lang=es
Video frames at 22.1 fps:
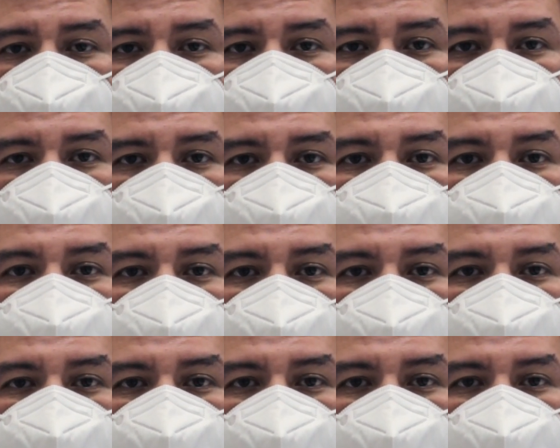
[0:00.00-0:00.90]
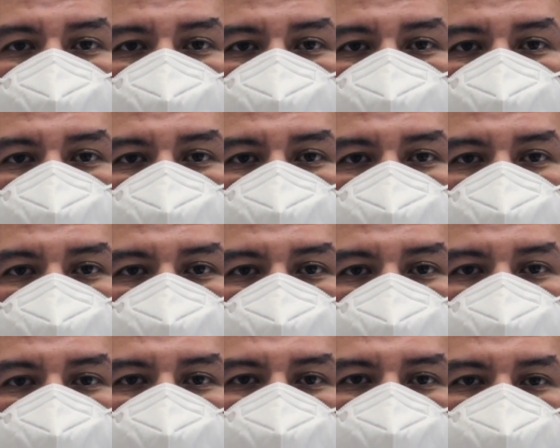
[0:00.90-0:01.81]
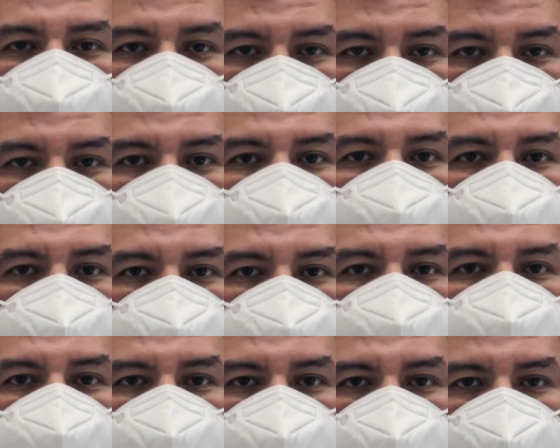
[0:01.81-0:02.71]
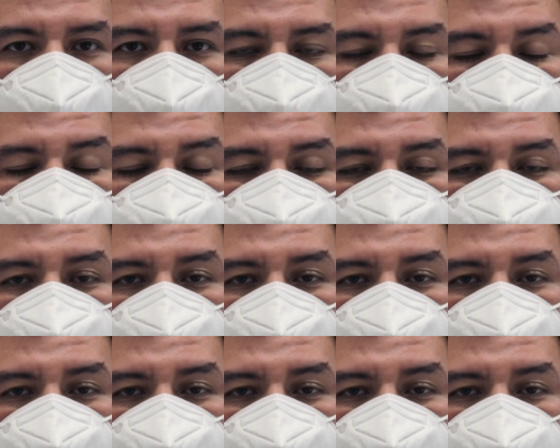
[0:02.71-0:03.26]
y en un periodo muy corto de tiempo me convierto en gerente de materiales